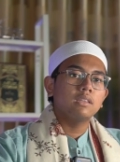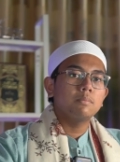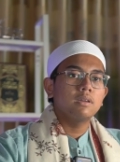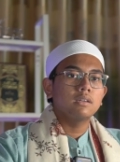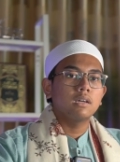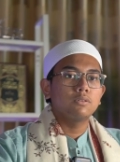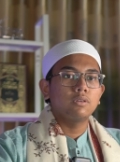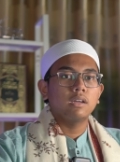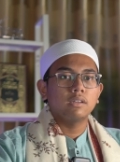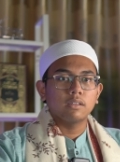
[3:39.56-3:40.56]
kita banyak
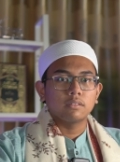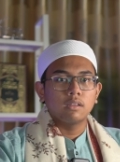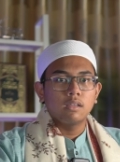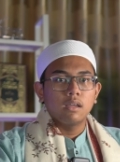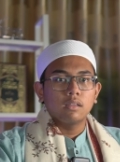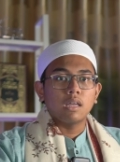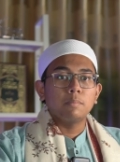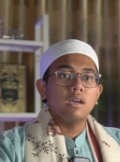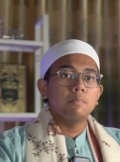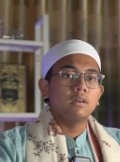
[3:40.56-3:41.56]
kekurangan,
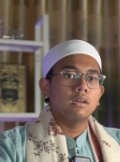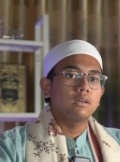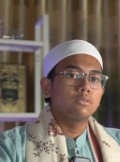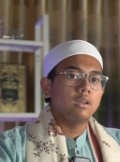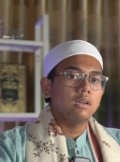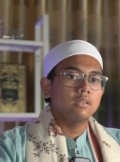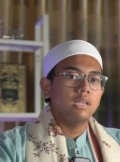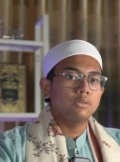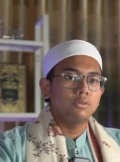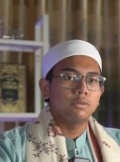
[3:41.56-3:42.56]
tapi apakah
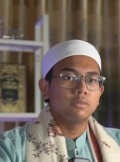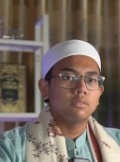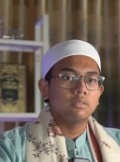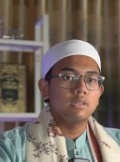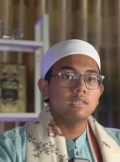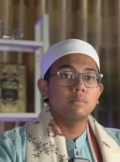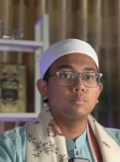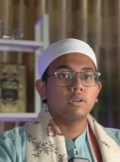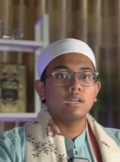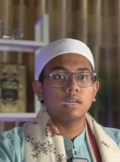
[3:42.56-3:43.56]
kekurangan itu
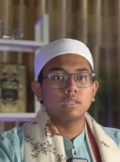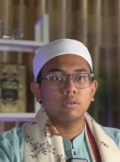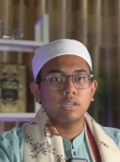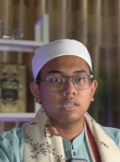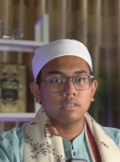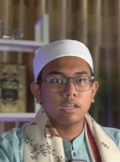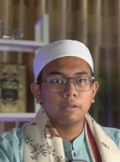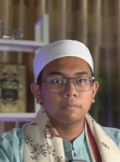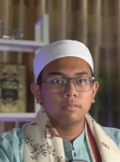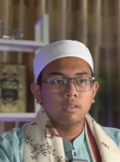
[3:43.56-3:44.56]
disempurnakan oleh kita?